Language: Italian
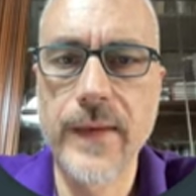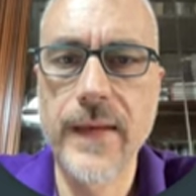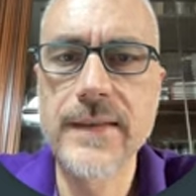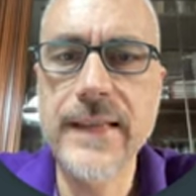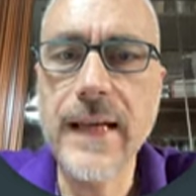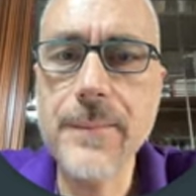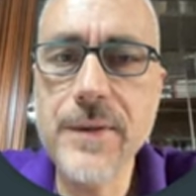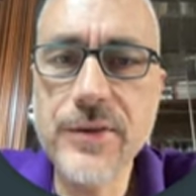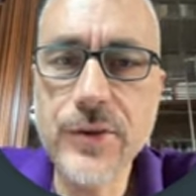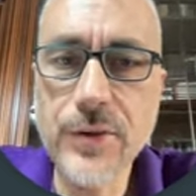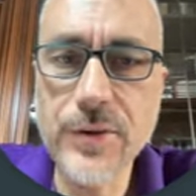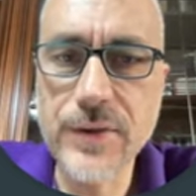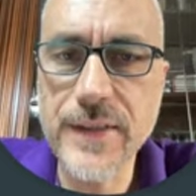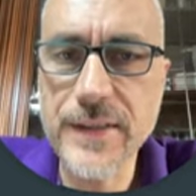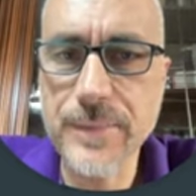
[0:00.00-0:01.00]
Se hai
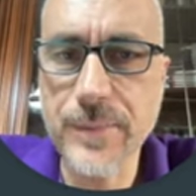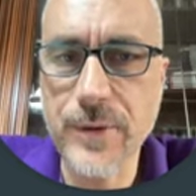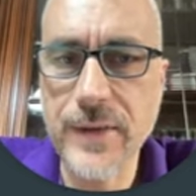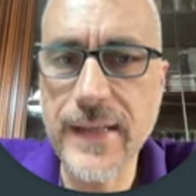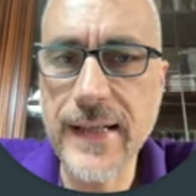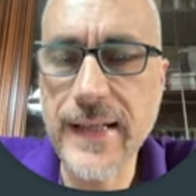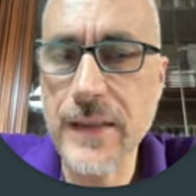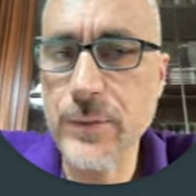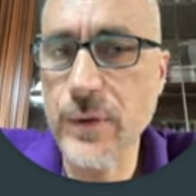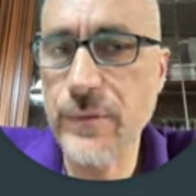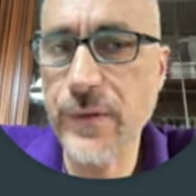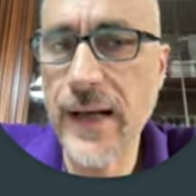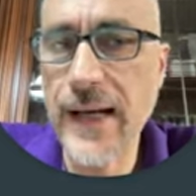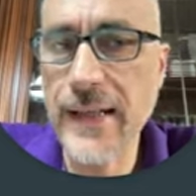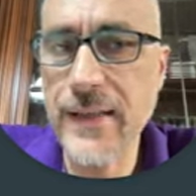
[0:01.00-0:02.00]
bisogno di esportare i tuoi
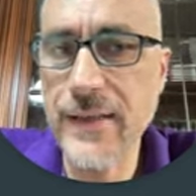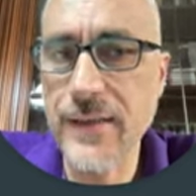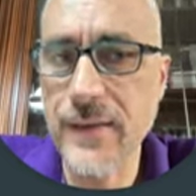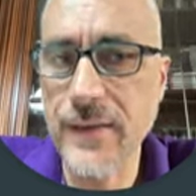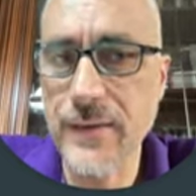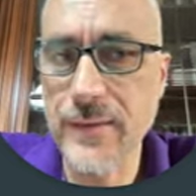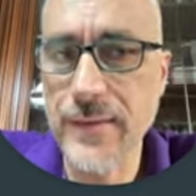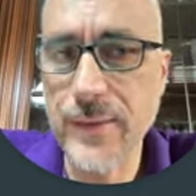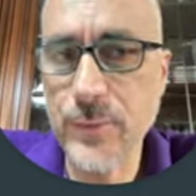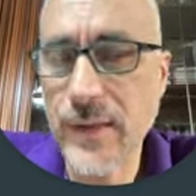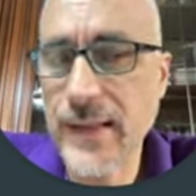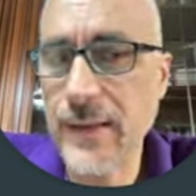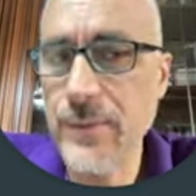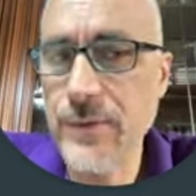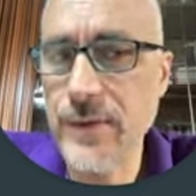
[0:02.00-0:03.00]
file dal tuo
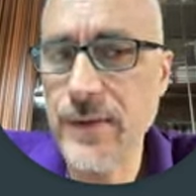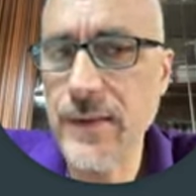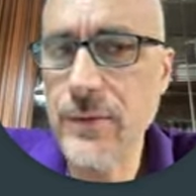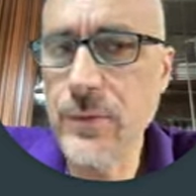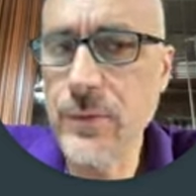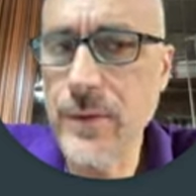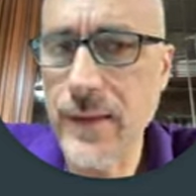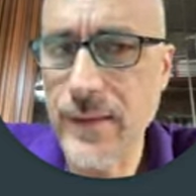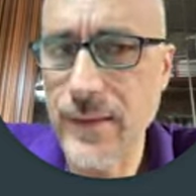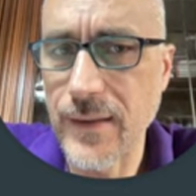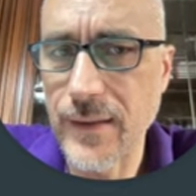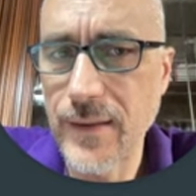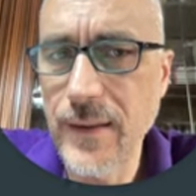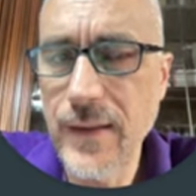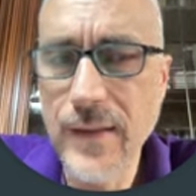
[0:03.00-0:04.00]
account di
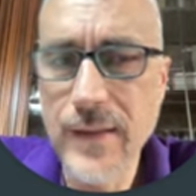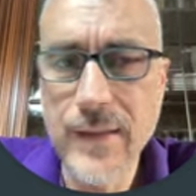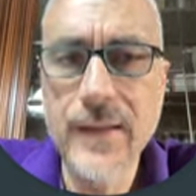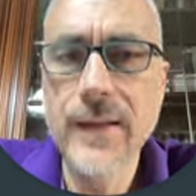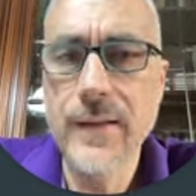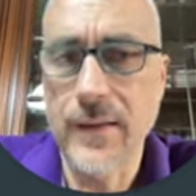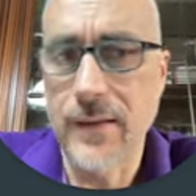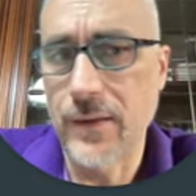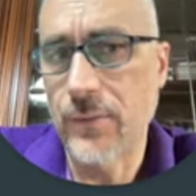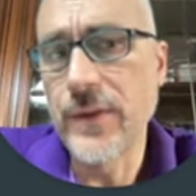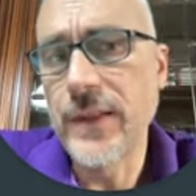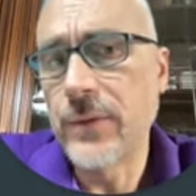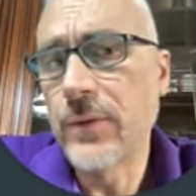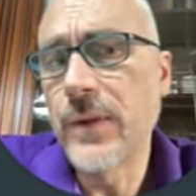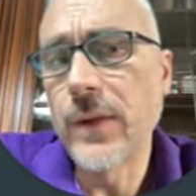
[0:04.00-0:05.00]
Google, eh,
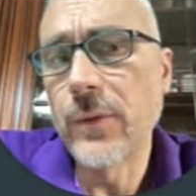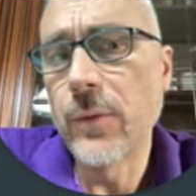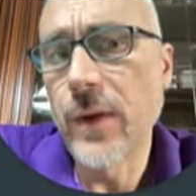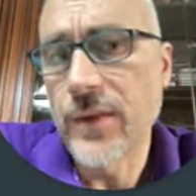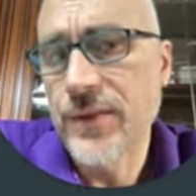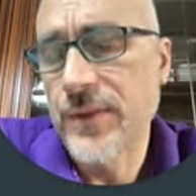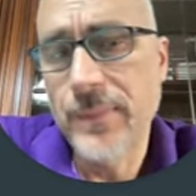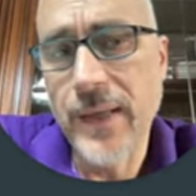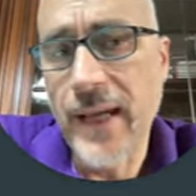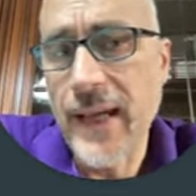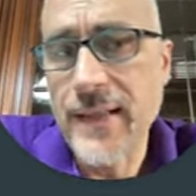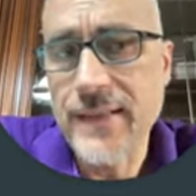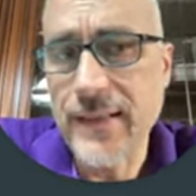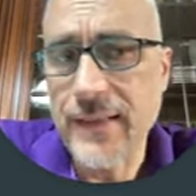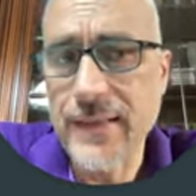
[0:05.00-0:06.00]
quindi Google
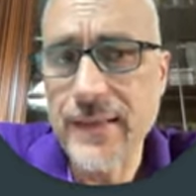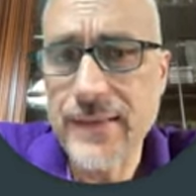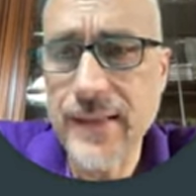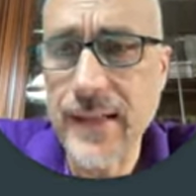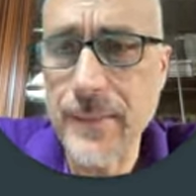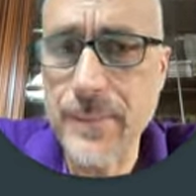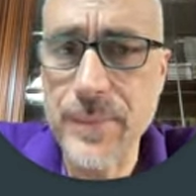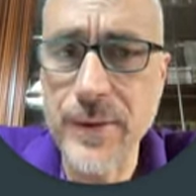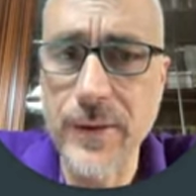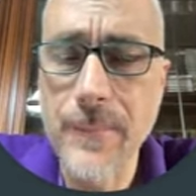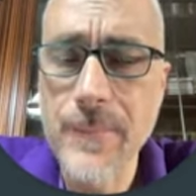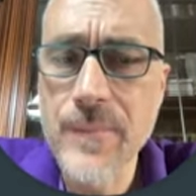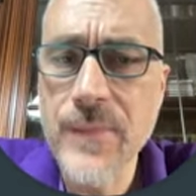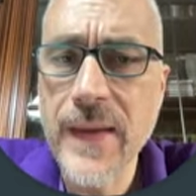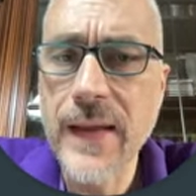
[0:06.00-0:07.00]
Workspace ad esempio,